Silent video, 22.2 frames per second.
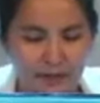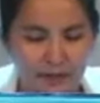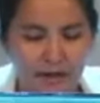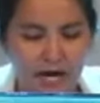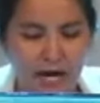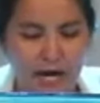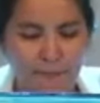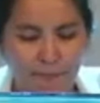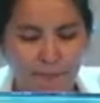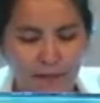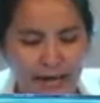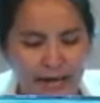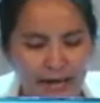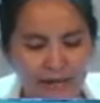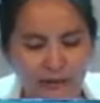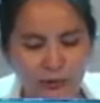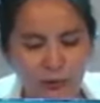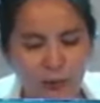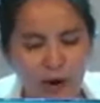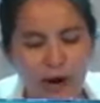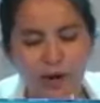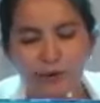A
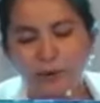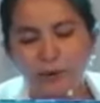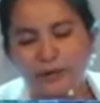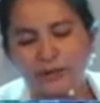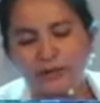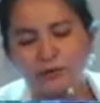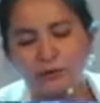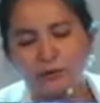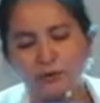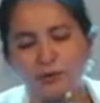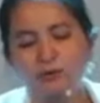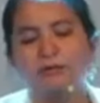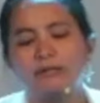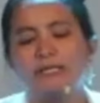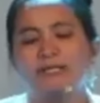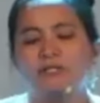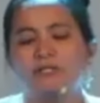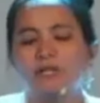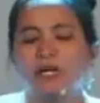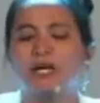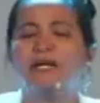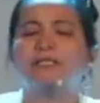place where we can
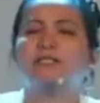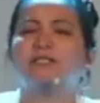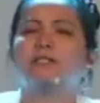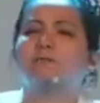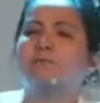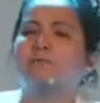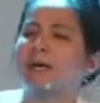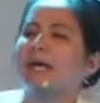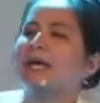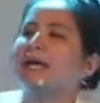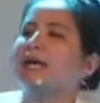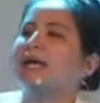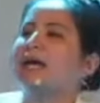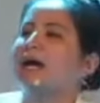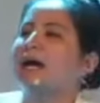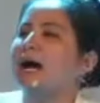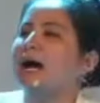truly just be